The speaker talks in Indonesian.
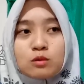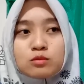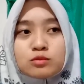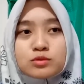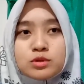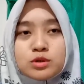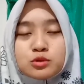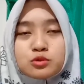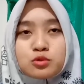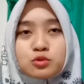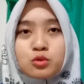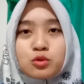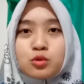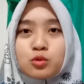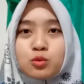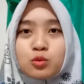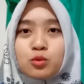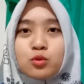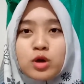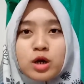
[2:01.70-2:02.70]
aku disuruh
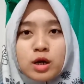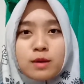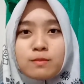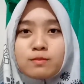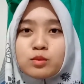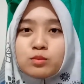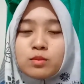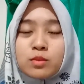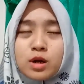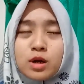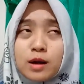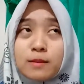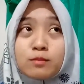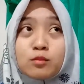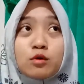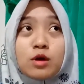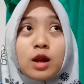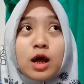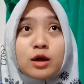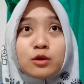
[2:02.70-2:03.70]
nunggu 6,
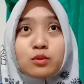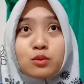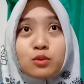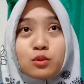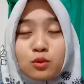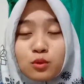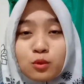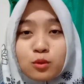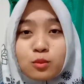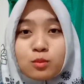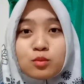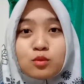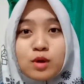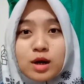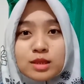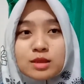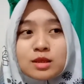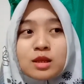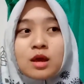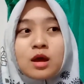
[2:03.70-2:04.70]
6 bulan dulu
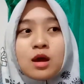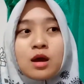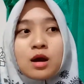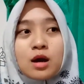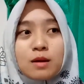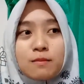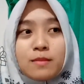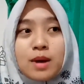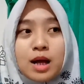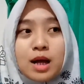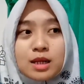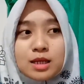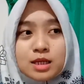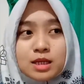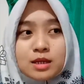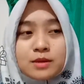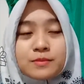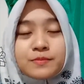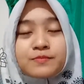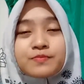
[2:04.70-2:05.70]
buat
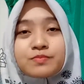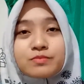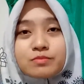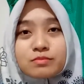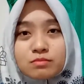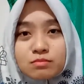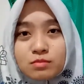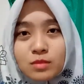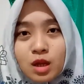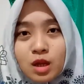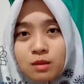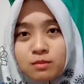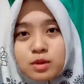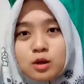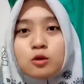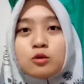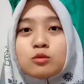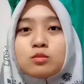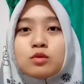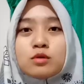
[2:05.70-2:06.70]
kembali
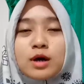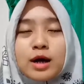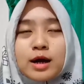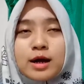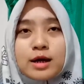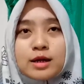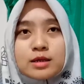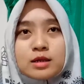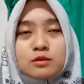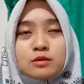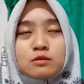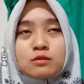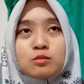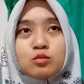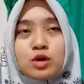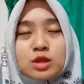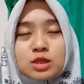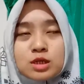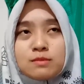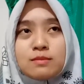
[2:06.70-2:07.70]
berhubungan gitu
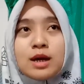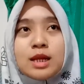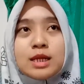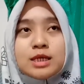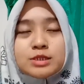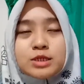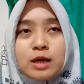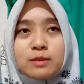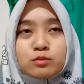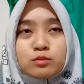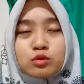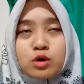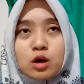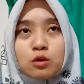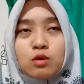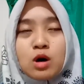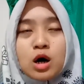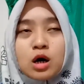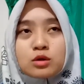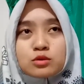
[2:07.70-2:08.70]
buat kembali campur
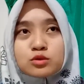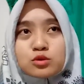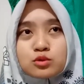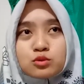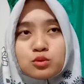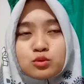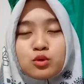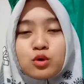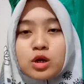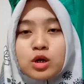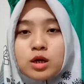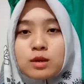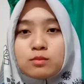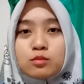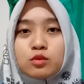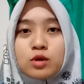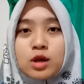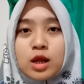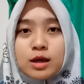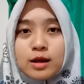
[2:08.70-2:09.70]
aku harus nunggu enam
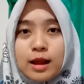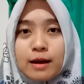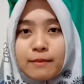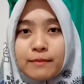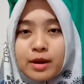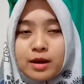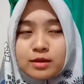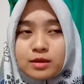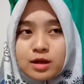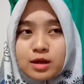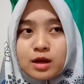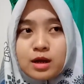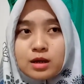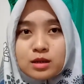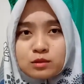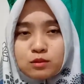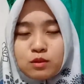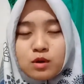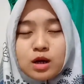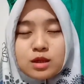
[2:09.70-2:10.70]
bulan lamanya
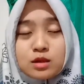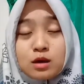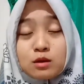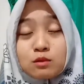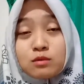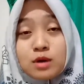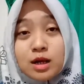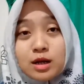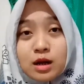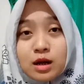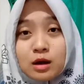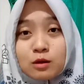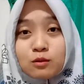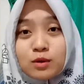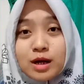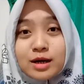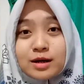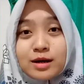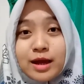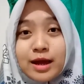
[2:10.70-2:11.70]
gitu kataku kan aku
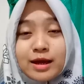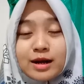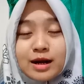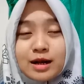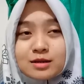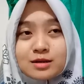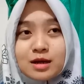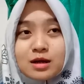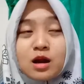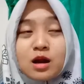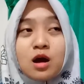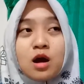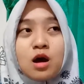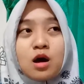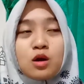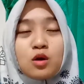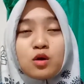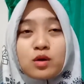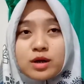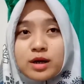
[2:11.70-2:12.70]
kan heran kan
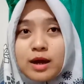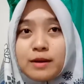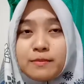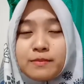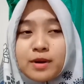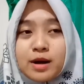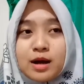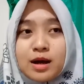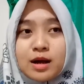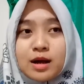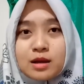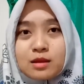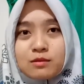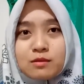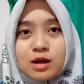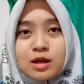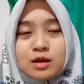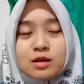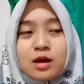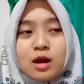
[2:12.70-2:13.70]
lo kenapa gitu
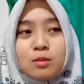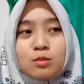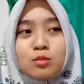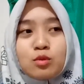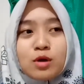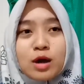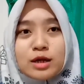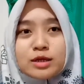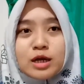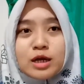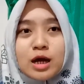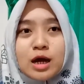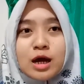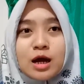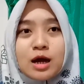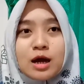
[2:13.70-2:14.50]
kan bukannya